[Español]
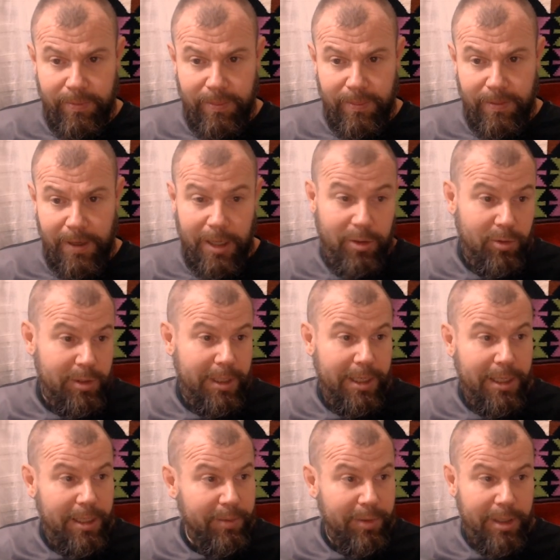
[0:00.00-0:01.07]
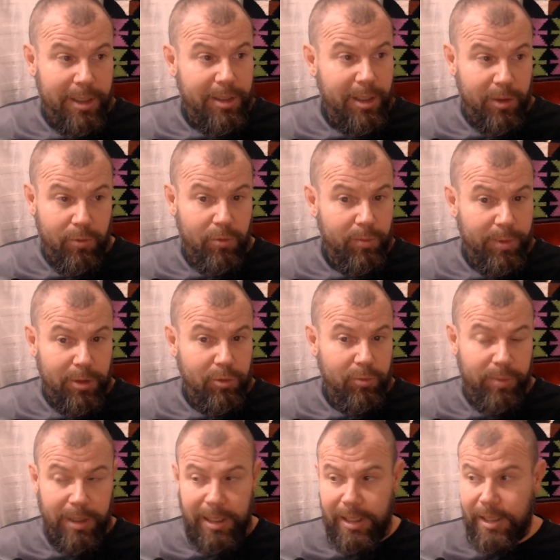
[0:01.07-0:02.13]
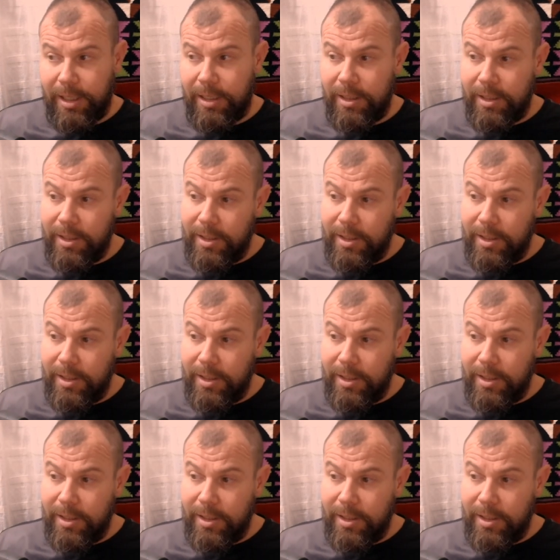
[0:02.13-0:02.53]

Entonces cada vez que te culpa tu pareja,